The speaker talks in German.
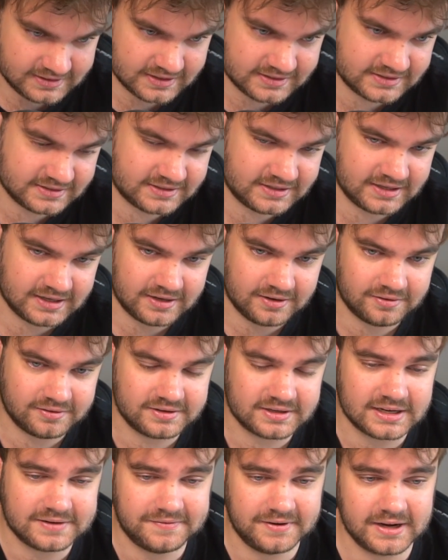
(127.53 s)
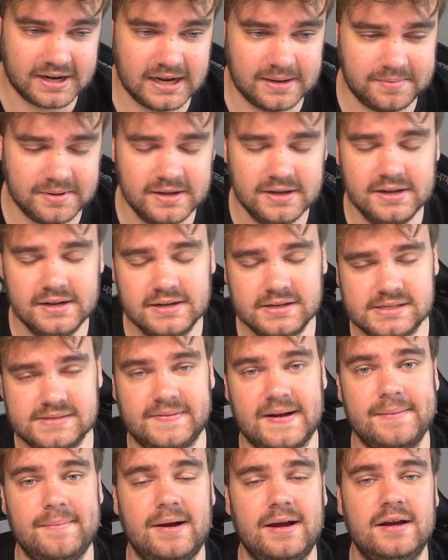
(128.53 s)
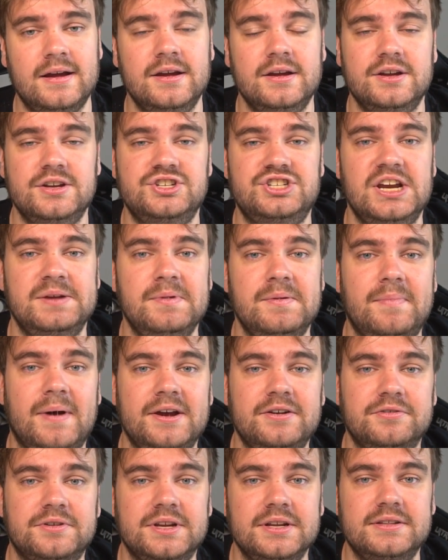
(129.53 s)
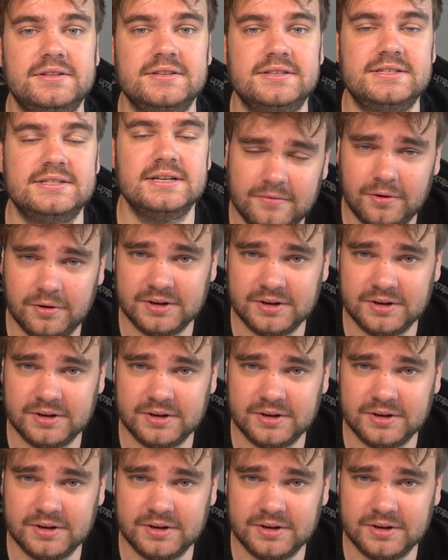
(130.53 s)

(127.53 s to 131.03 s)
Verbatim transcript: dass es ja da noch einen Treffer gab. Zweimal Jamie Bino Gittens.